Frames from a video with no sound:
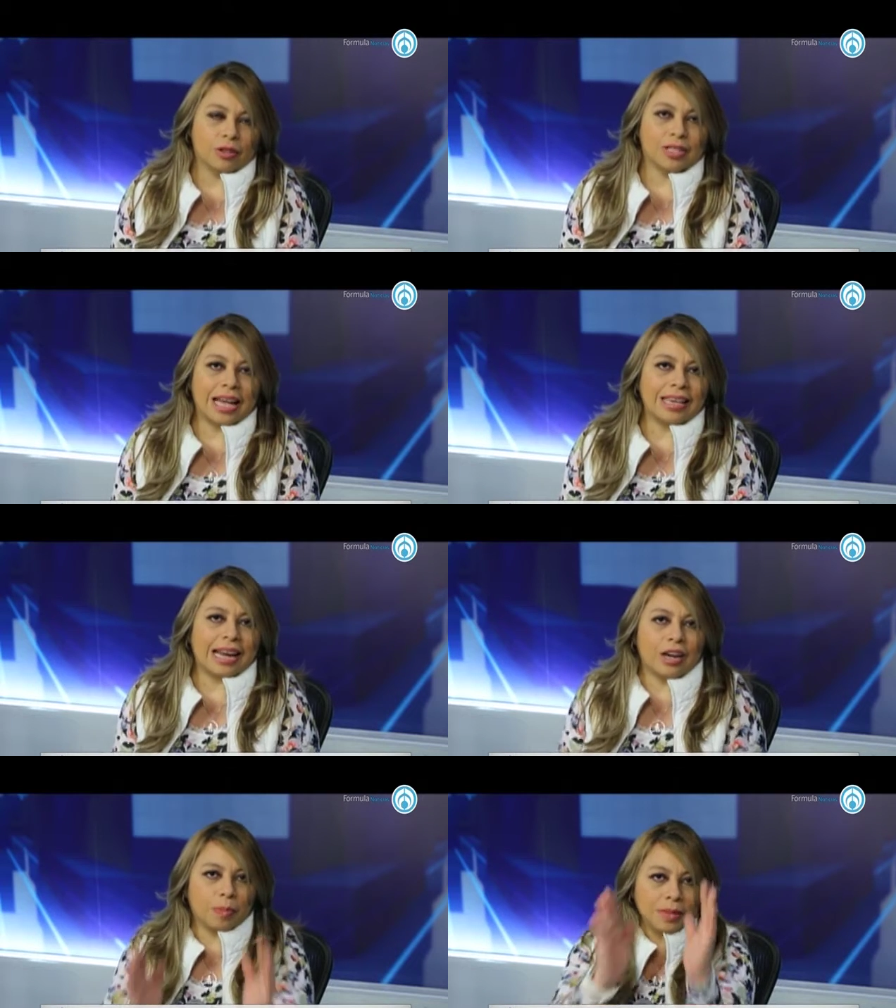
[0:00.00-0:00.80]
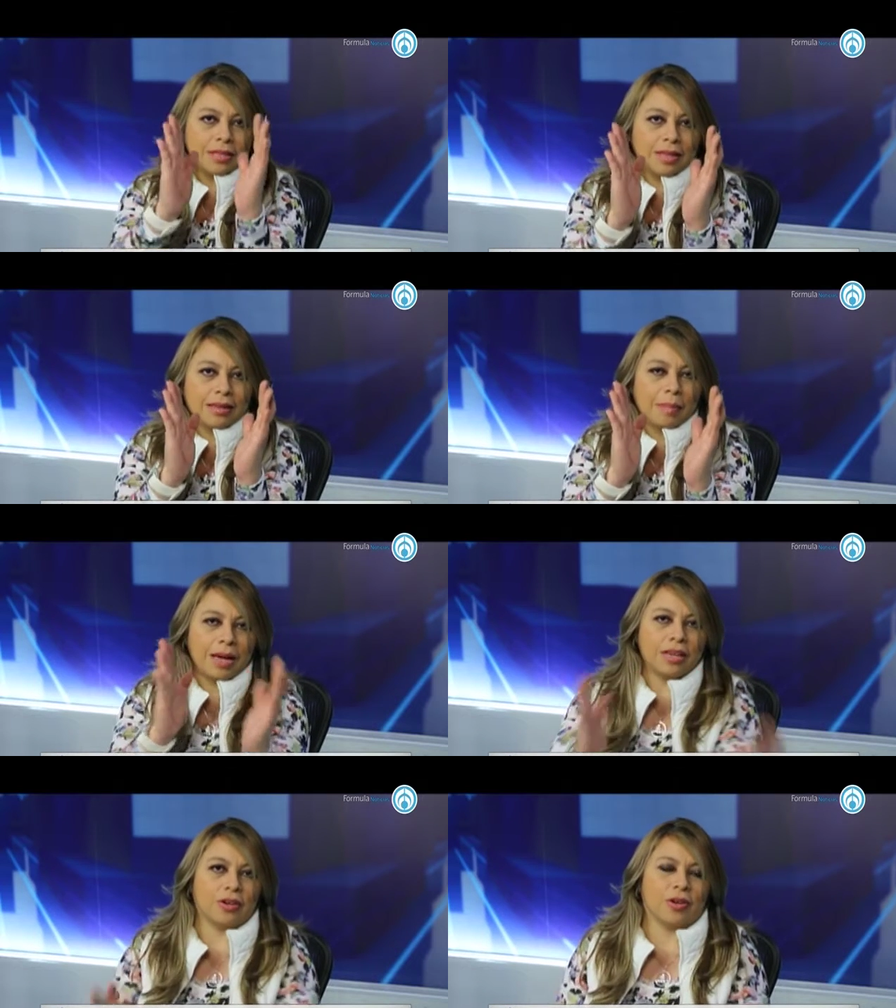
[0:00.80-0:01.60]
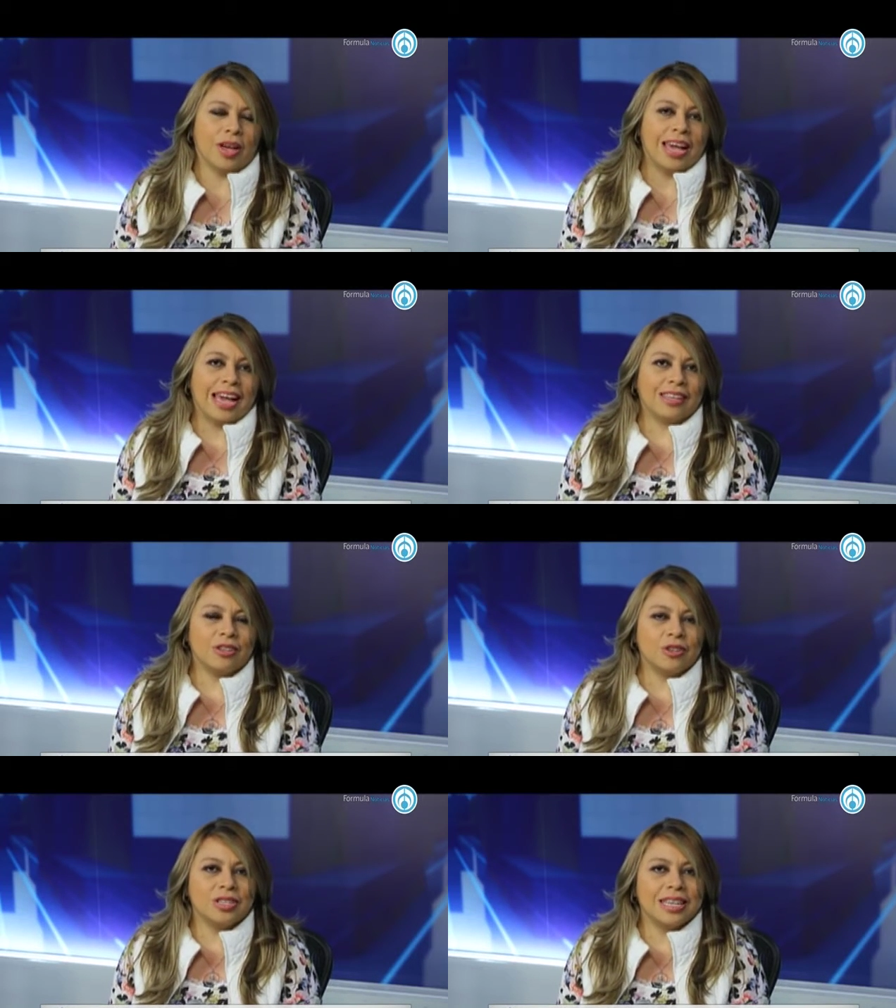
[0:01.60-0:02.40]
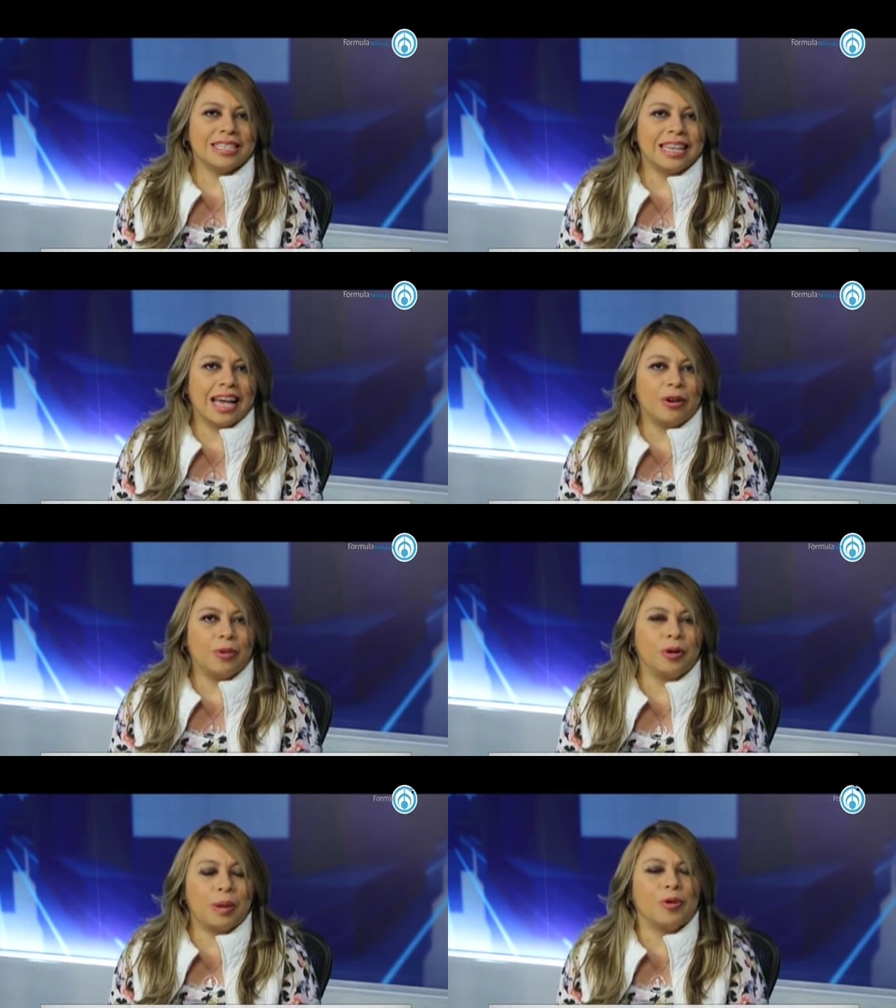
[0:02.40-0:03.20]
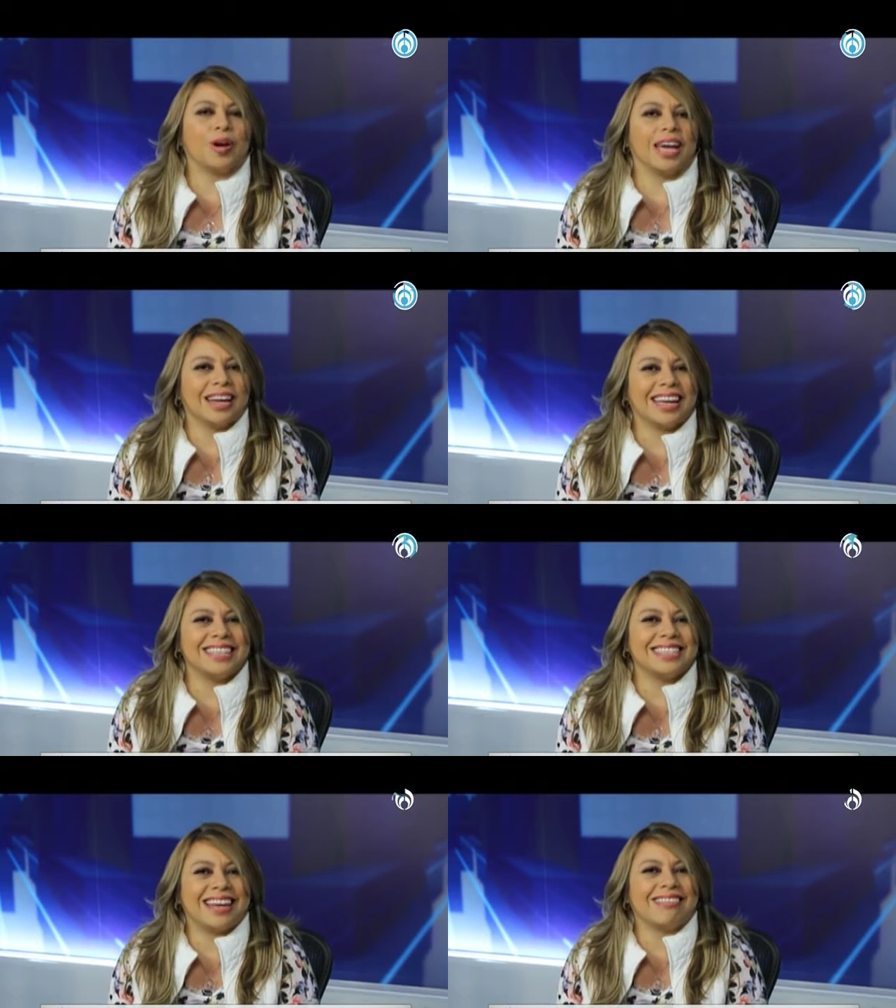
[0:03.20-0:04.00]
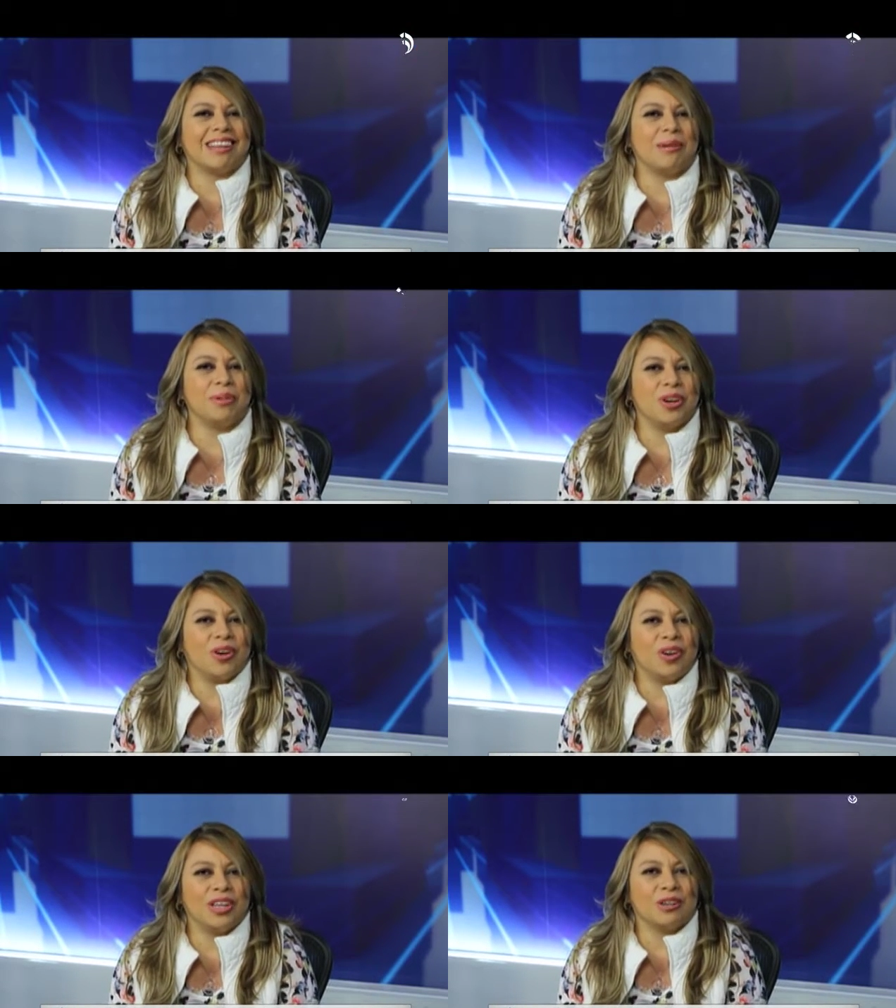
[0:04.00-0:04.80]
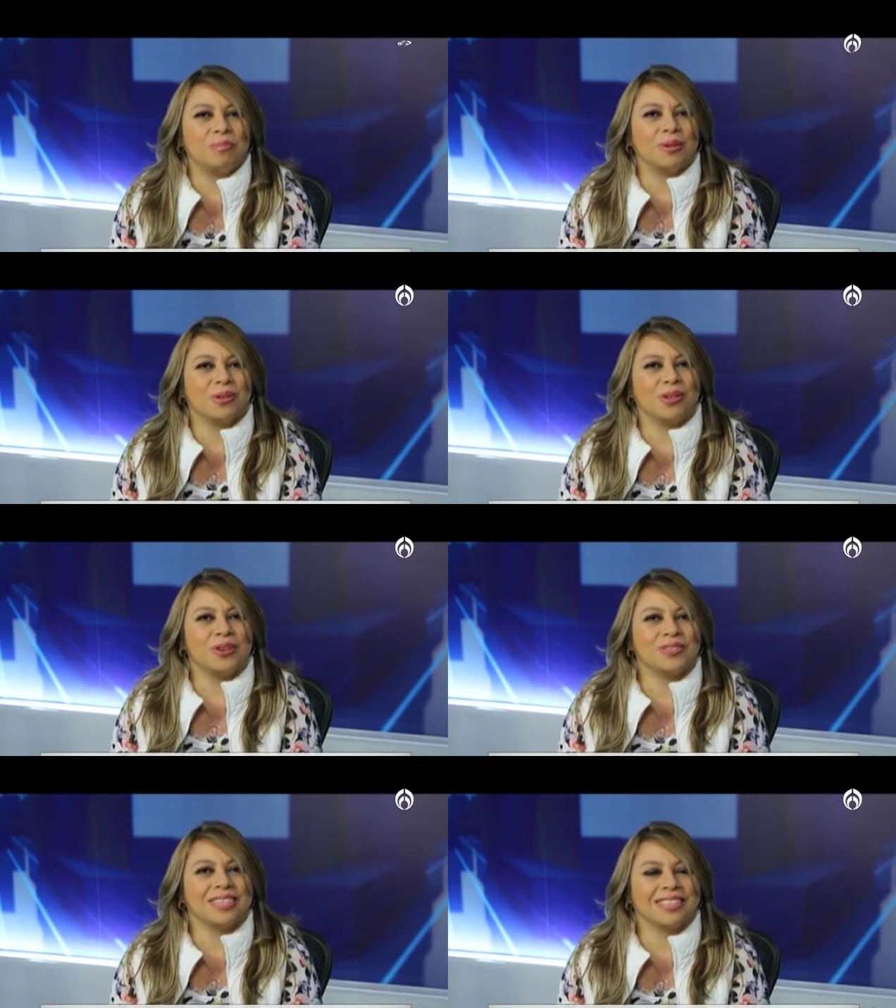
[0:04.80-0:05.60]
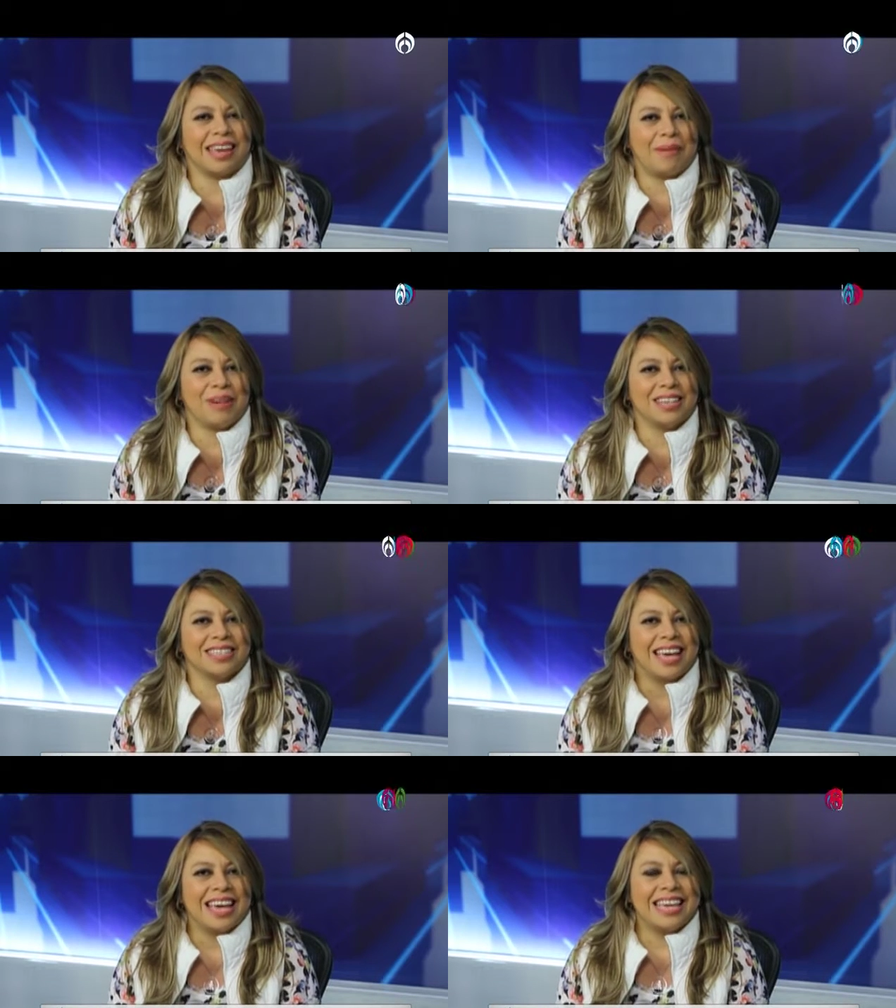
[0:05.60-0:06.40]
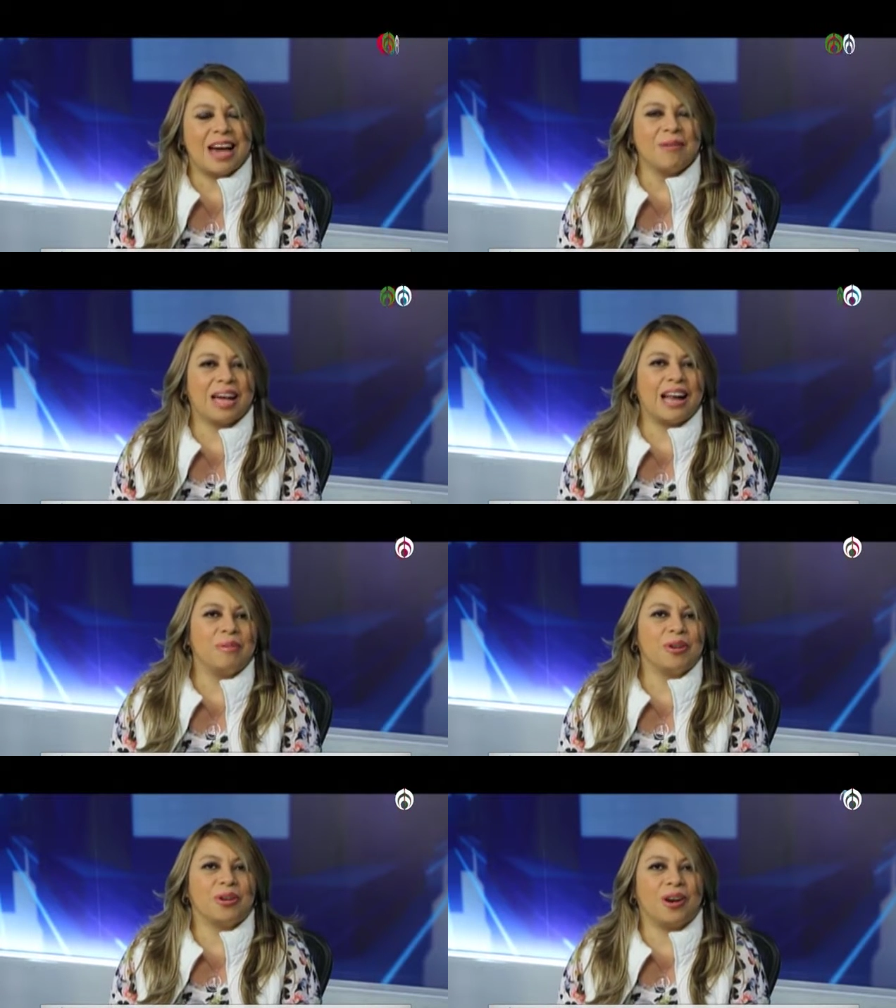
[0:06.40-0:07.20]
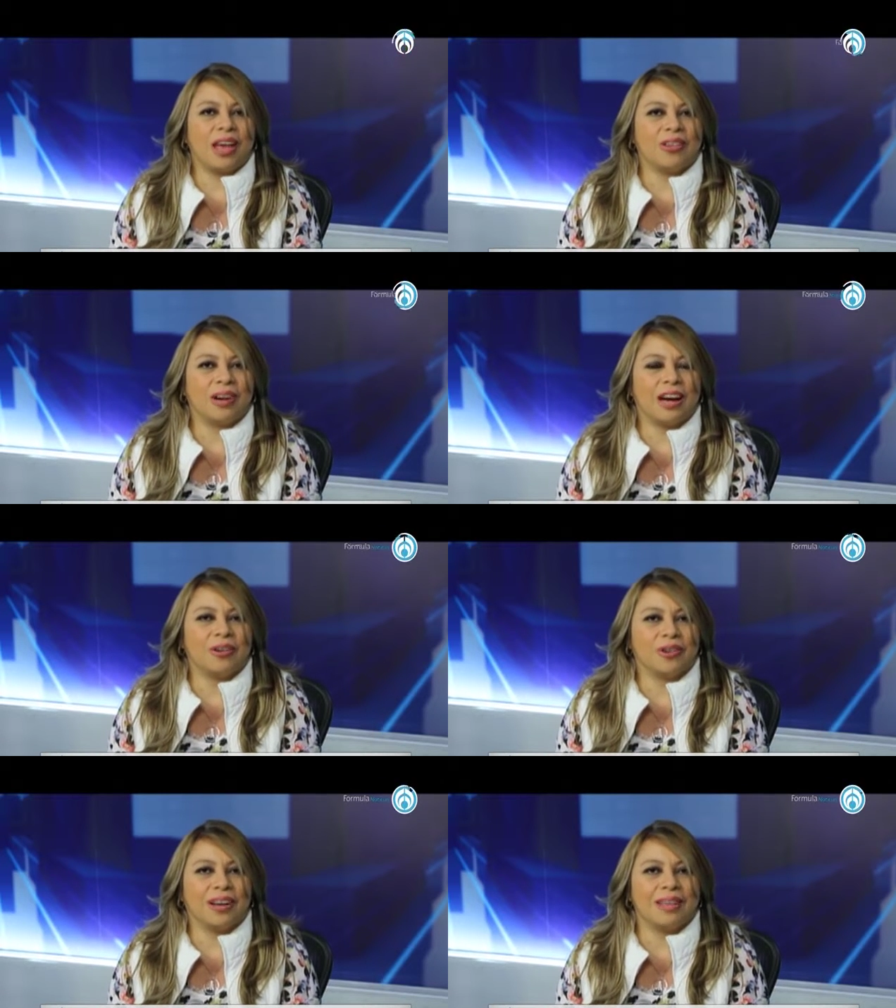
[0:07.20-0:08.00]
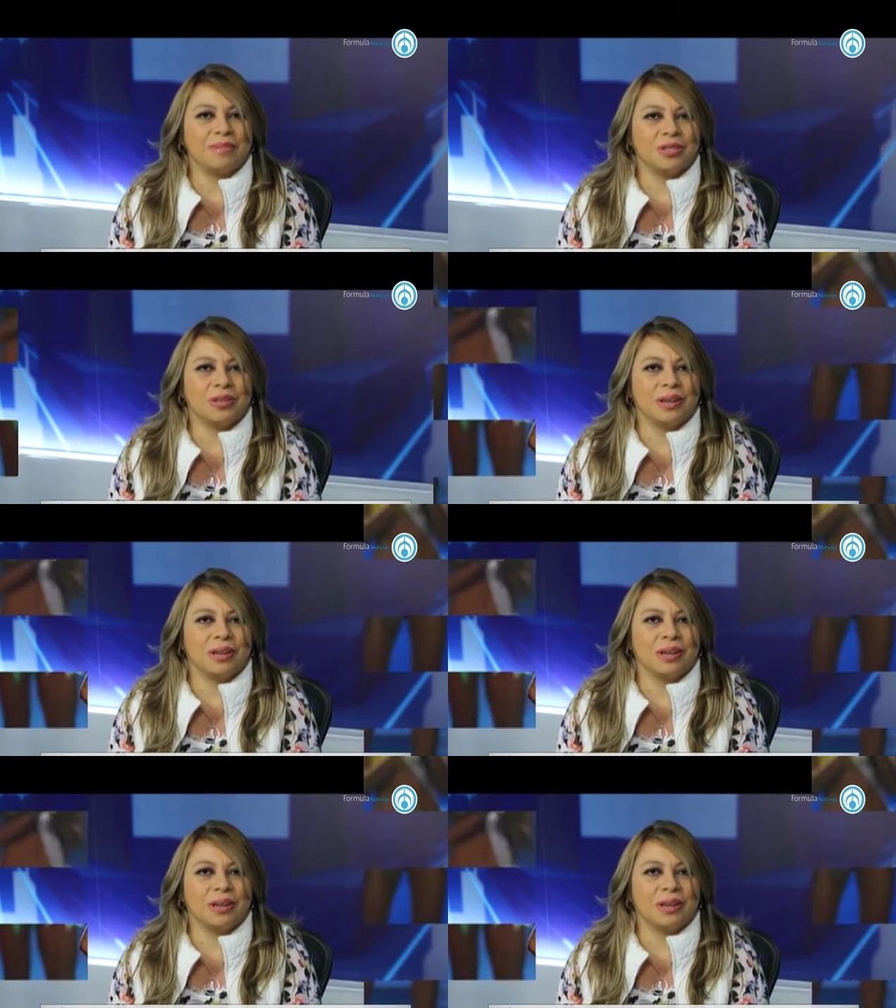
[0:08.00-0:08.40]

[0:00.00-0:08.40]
O sea, ya la ropa este tamaño. Entonces, hubo una mujer que se atrevió y rompió todos los esquemas y aunque a lo mejor no le dieron la corona de